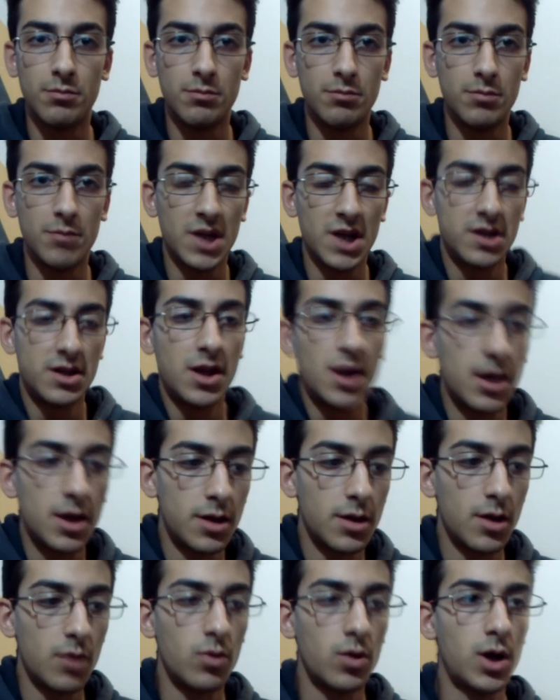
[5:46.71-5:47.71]

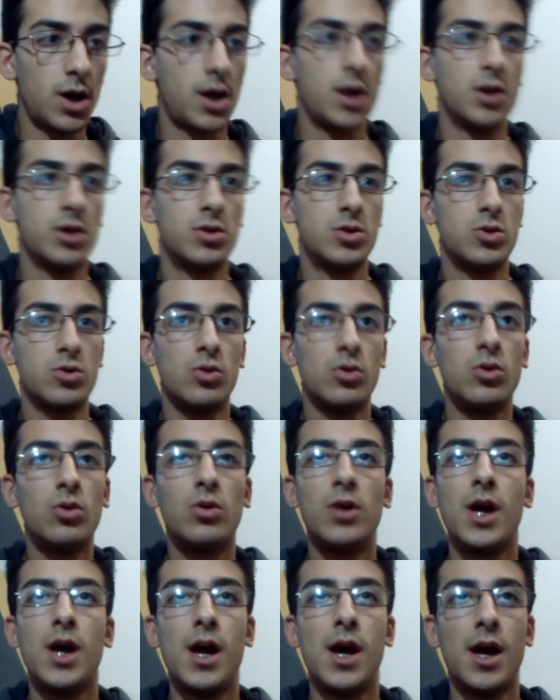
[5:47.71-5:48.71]
mettete una
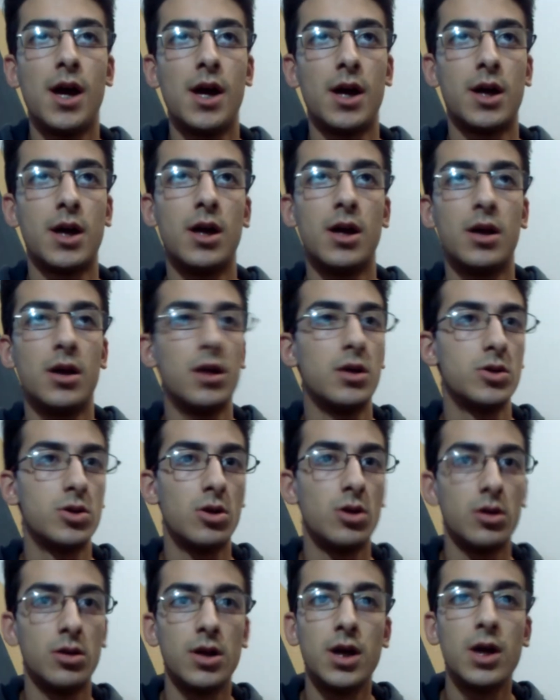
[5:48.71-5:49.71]
canzone, che ne
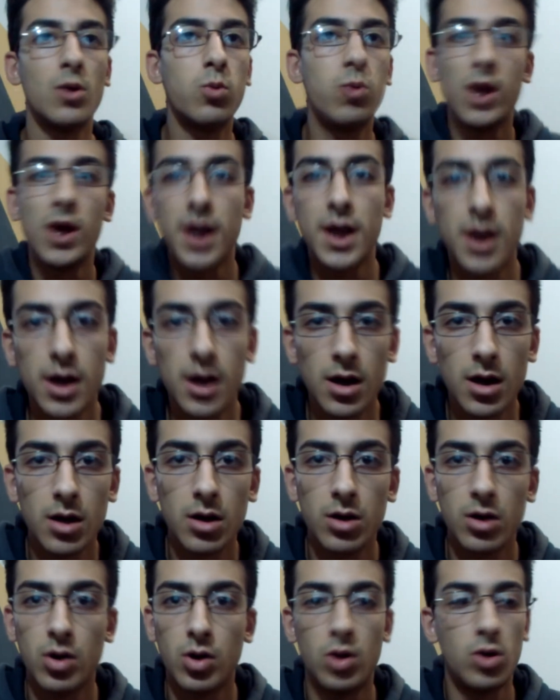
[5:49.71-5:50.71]
so, dei
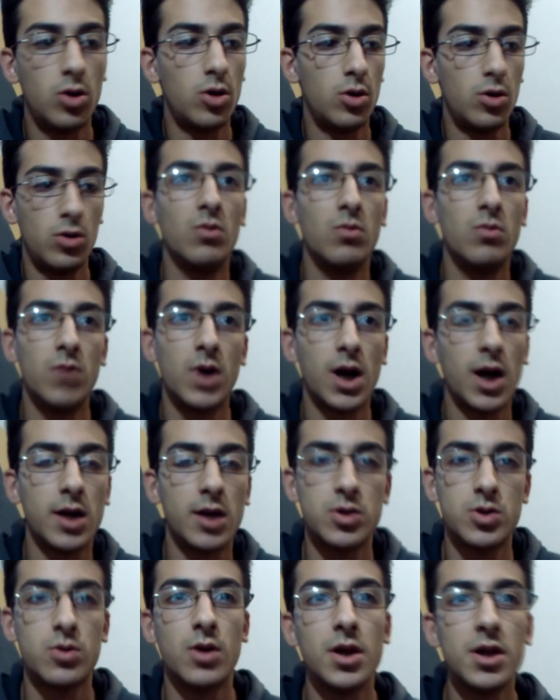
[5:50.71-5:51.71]
Queen o una
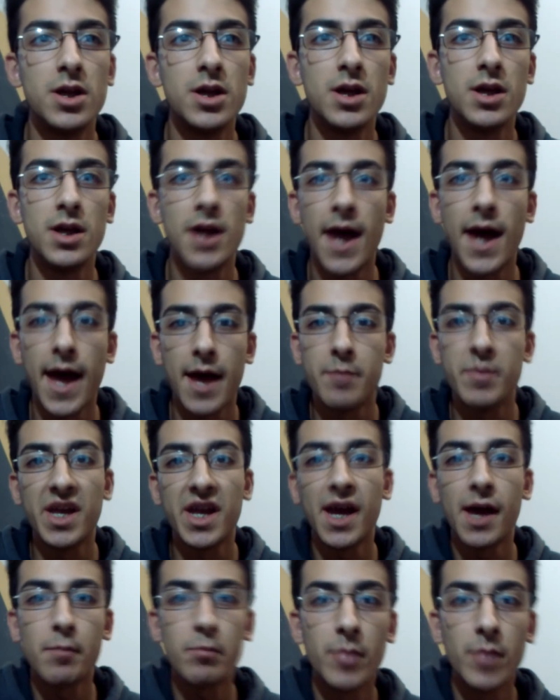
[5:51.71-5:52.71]
canzone di
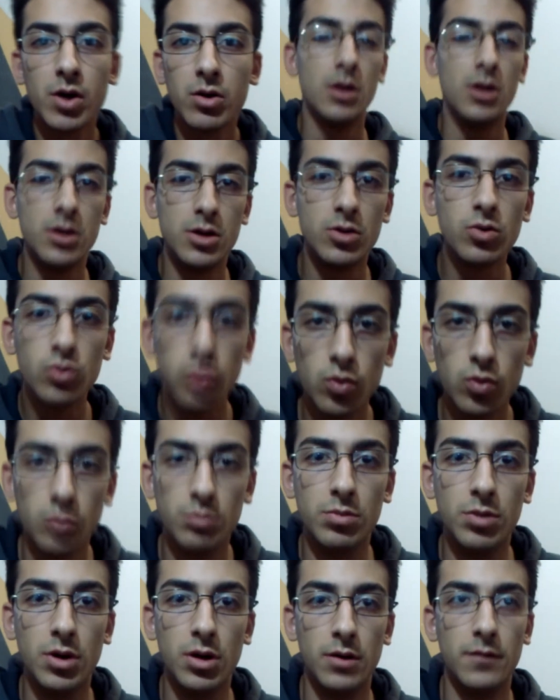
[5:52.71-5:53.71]
Eminem,
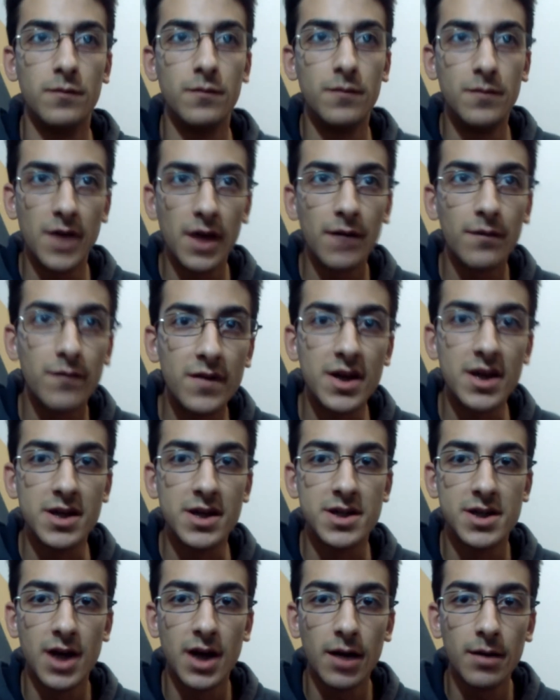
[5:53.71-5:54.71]
YouTube vi
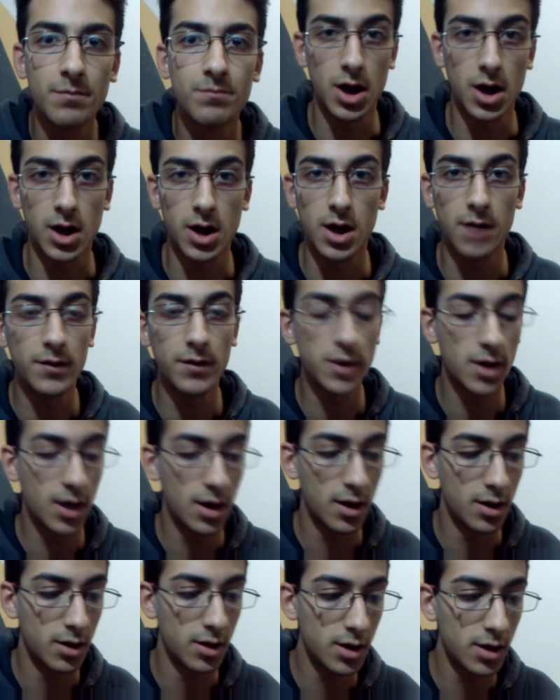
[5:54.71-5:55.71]
avvisa che
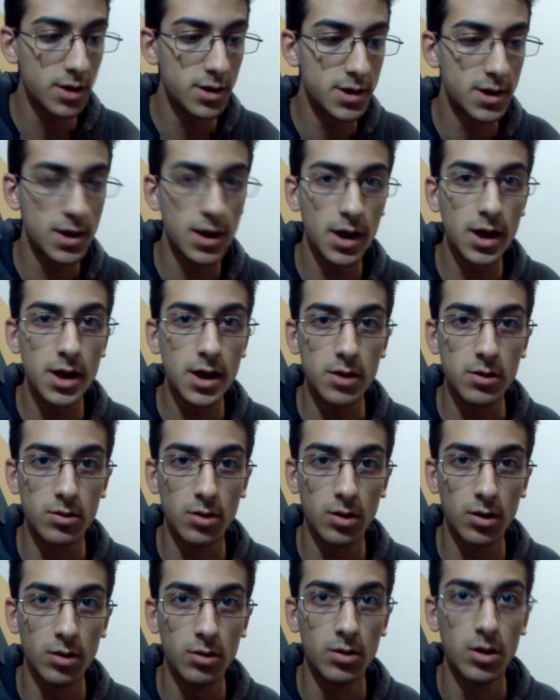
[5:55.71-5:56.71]
avete
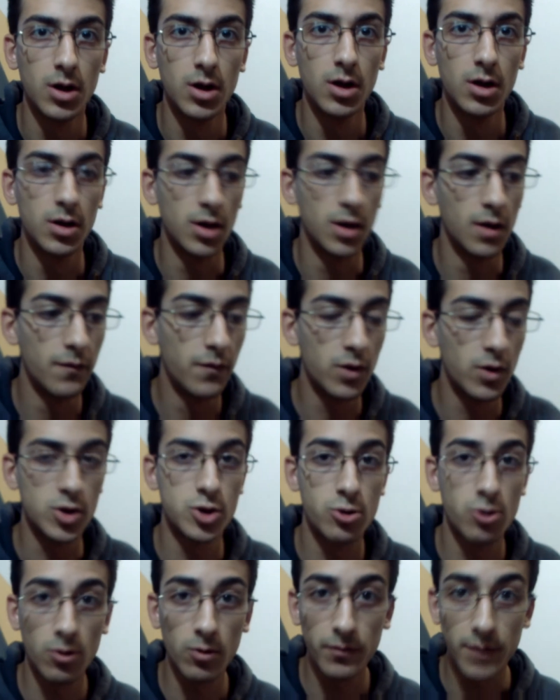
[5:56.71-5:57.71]
inserito nel
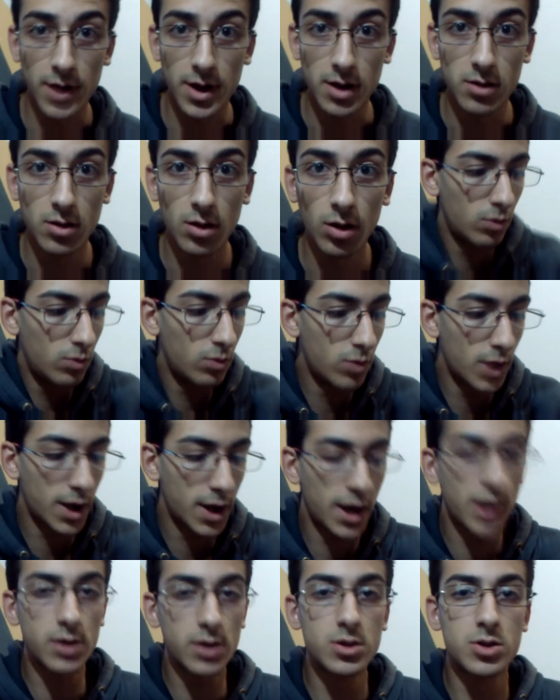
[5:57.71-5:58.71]
vostro video una
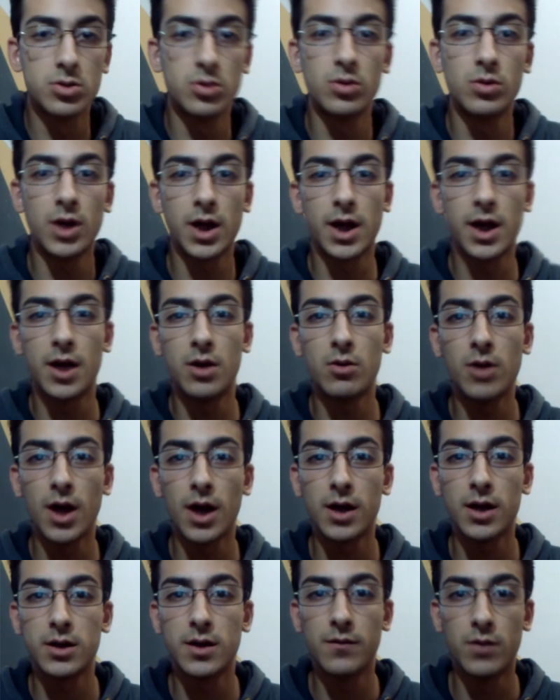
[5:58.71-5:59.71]
canzone che non
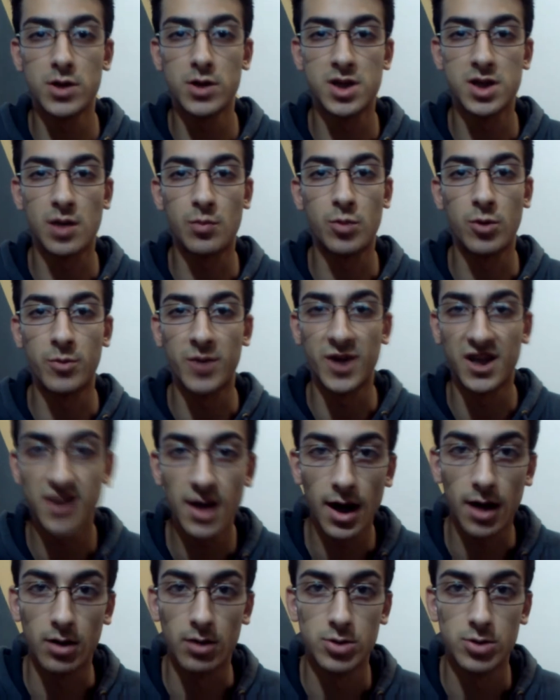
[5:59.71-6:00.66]
è di vostra proprietà,